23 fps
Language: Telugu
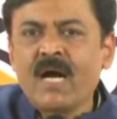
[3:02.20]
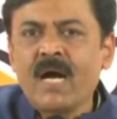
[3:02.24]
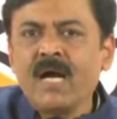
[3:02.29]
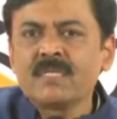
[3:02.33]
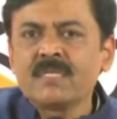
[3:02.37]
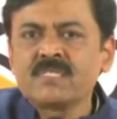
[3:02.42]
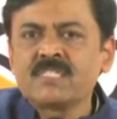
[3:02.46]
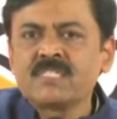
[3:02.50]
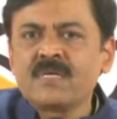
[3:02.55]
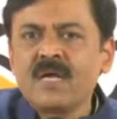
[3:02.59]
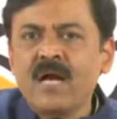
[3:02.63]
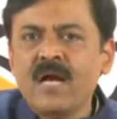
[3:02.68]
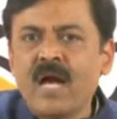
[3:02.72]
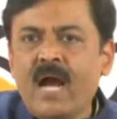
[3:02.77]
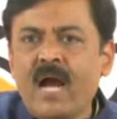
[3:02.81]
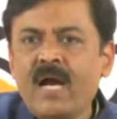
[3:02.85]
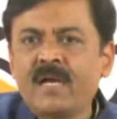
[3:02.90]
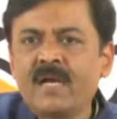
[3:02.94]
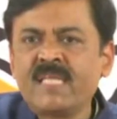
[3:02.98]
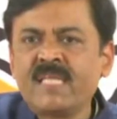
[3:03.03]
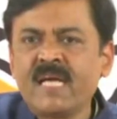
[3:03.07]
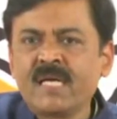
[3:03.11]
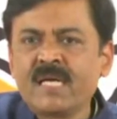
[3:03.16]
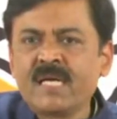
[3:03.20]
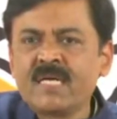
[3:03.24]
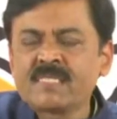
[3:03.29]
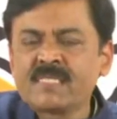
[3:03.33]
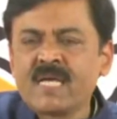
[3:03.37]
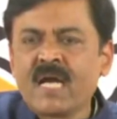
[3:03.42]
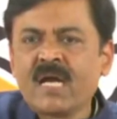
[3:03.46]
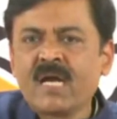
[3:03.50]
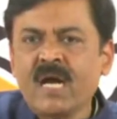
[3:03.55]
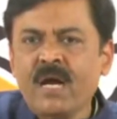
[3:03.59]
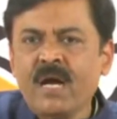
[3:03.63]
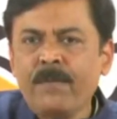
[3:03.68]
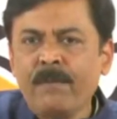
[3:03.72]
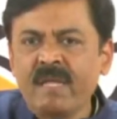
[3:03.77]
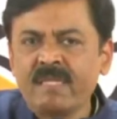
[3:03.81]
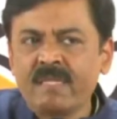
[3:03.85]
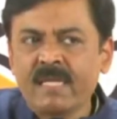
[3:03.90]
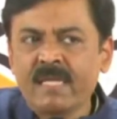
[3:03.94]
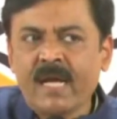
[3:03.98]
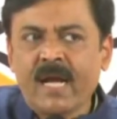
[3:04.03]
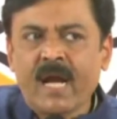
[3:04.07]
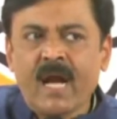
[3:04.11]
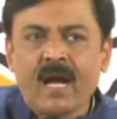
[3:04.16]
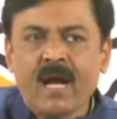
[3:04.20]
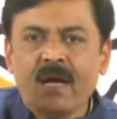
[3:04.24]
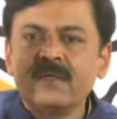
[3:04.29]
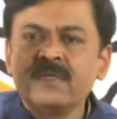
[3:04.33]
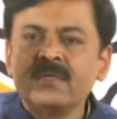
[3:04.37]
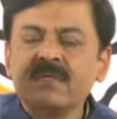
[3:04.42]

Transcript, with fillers: రాష్ట్ర ఆర్థిక శాఖ మంత్రిగా